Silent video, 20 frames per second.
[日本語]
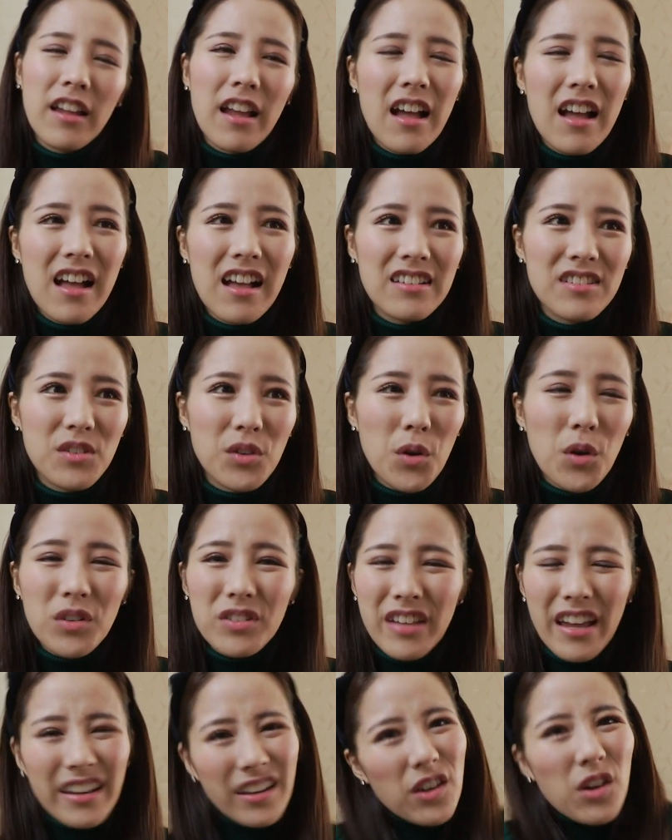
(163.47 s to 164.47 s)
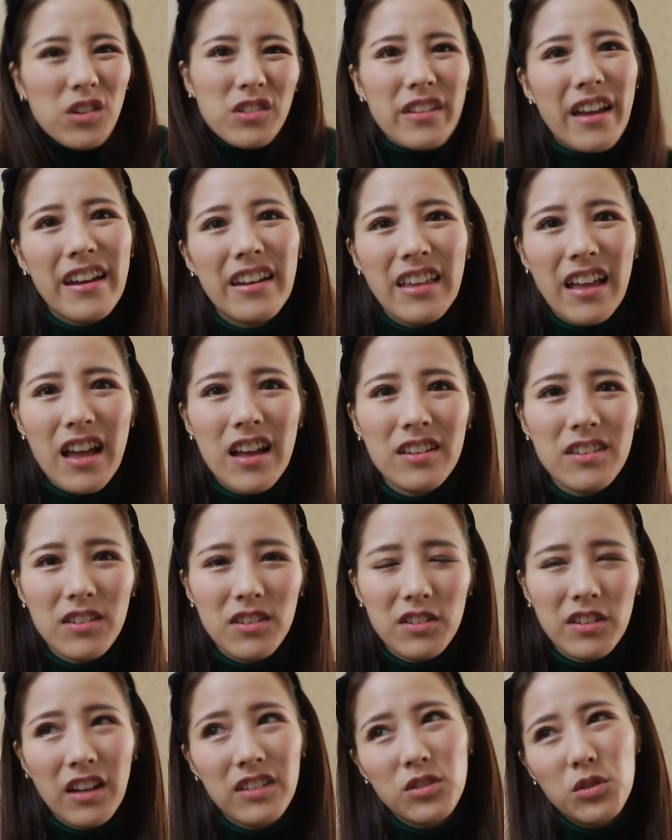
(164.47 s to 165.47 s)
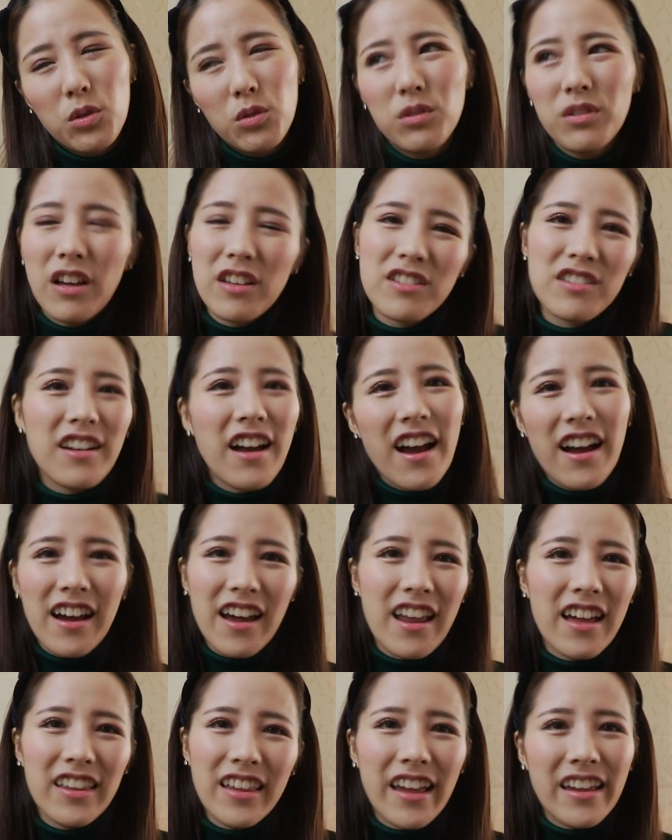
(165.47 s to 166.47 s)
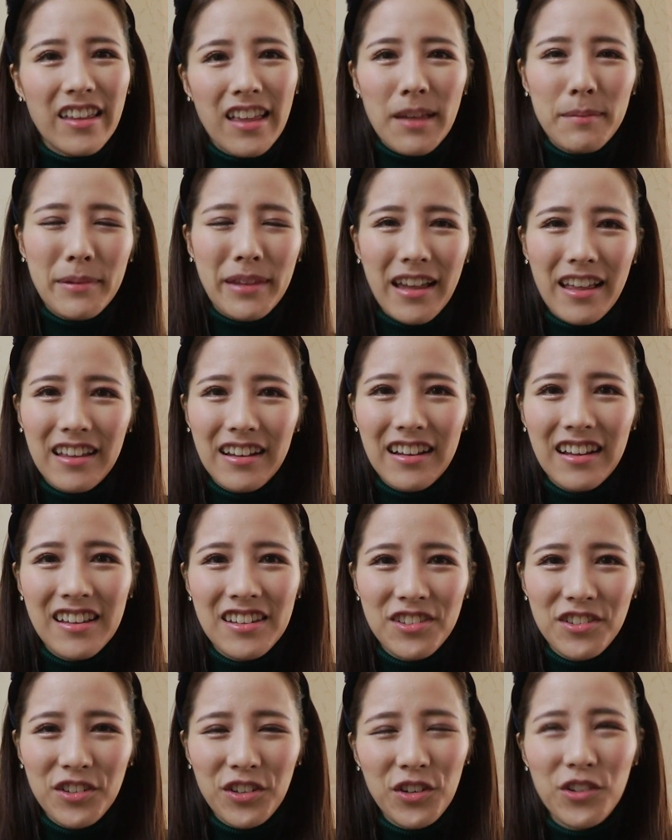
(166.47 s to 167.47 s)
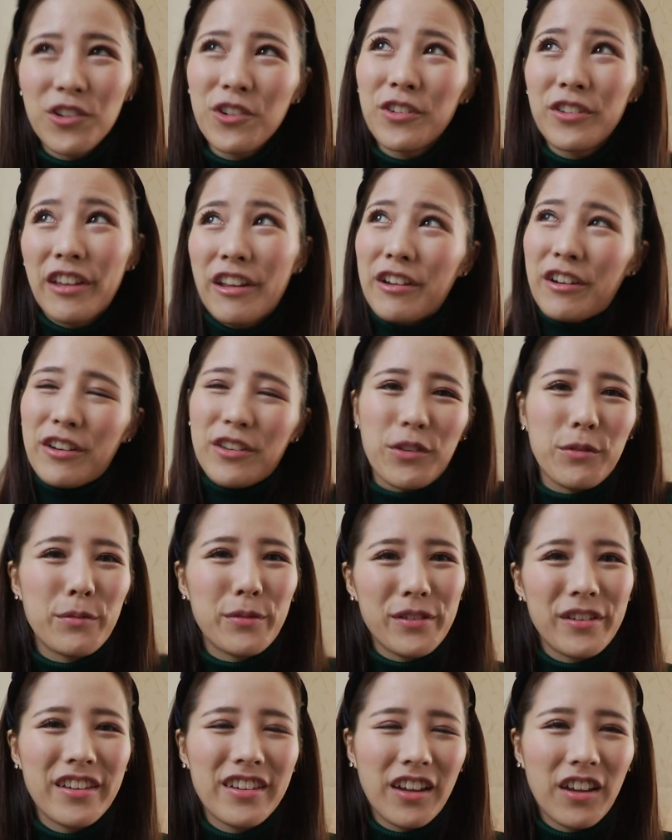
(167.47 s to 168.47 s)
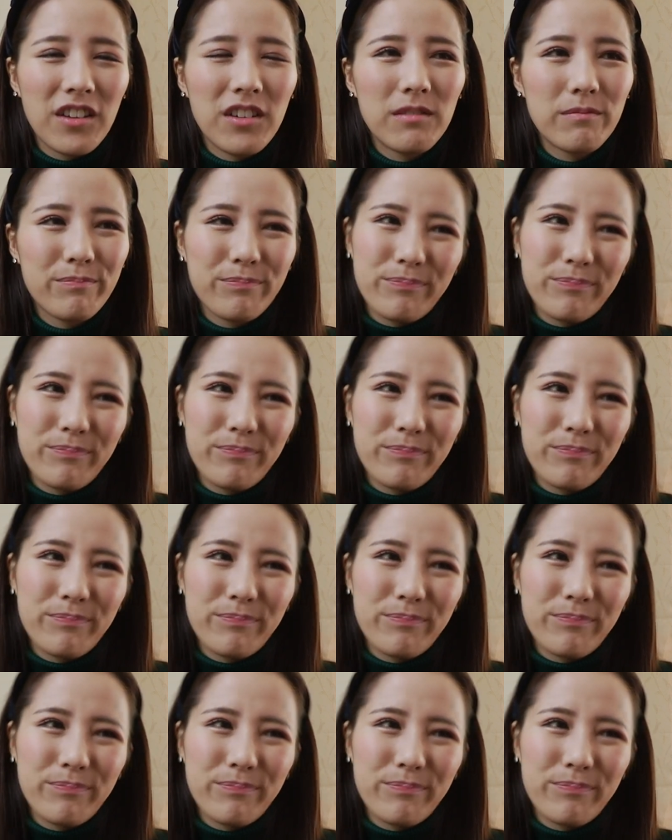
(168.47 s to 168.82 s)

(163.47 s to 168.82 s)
ああちょっとよく最近良くないななんかちょっとうだつが上がらないなみたいな感じの日本語になるかと思うんですけど。